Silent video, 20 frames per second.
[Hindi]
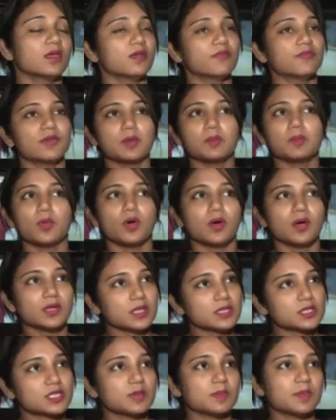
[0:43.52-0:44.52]
फिल्म बहुत
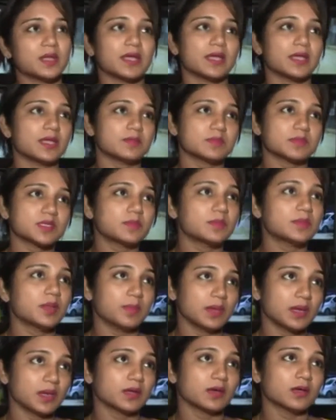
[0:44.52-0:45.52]
अच्छी बनाया हम सबने
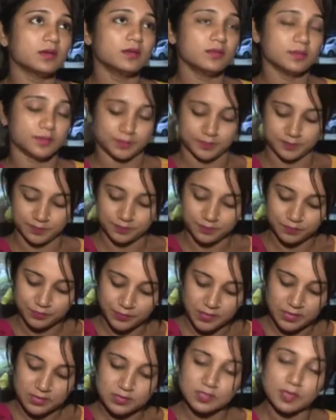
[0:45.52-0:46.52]
मिलकर
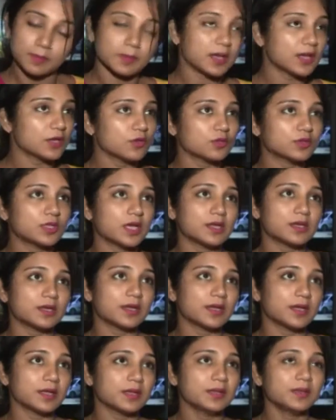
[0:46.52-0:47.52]
सबका योगदान
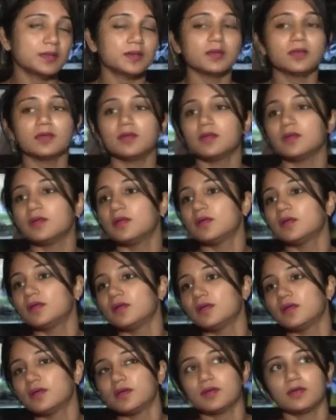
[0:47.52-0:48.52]
रहा
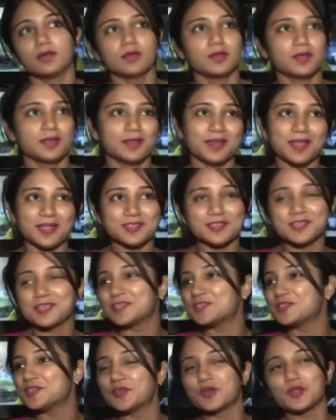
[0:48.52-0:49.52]
है
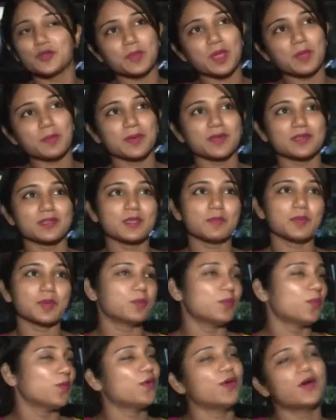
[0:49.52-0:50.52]
राजेश जी और मैं पर्दे पर
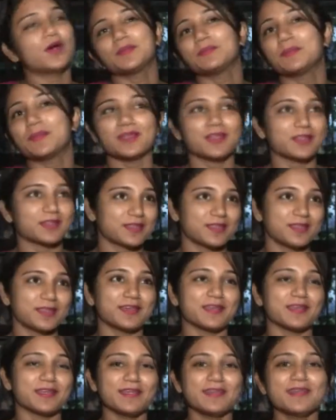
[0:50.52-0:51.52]
बहुत मेहनत की
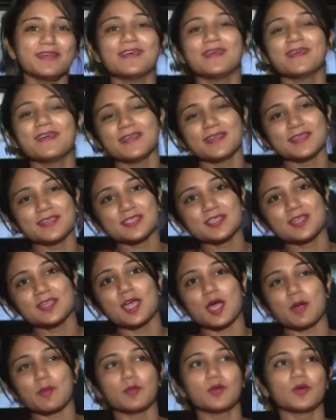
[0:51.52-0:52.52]
है इसलिए
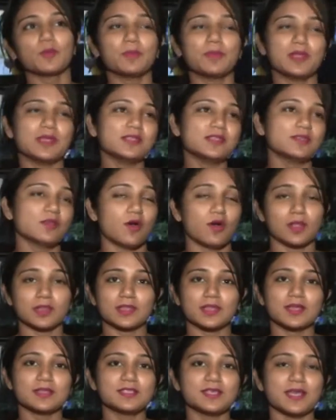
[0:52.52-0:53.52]
आप लोग प्लीज़ हॉल
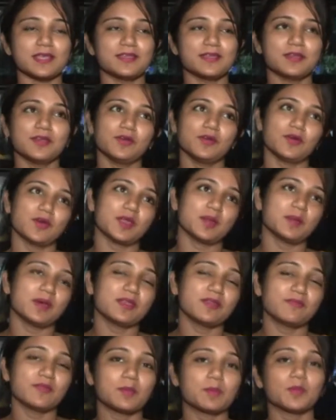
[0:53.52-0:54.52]
तक जाइए और
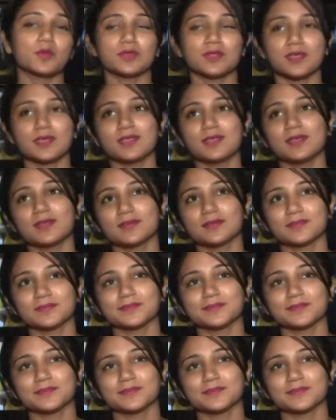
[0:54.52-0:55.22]
हमारी फिल्म को देखिए